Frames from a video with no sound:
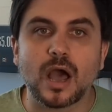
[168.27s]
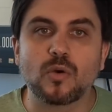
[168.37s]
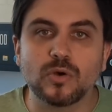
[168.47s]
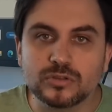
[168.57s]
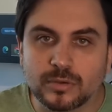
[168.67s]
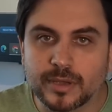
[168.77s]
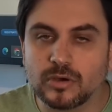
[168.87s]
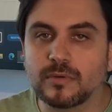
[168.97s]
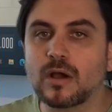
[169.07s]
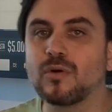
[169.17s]
¿A cuánto,
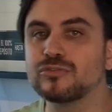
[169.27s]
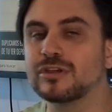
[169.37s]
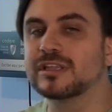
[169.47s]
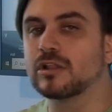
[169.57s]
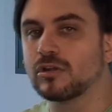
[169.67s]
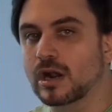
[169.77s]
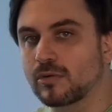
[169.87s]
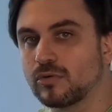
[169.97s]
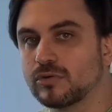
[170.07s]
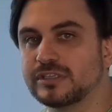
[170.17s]
está el
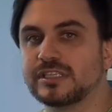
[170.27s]
dólar blue?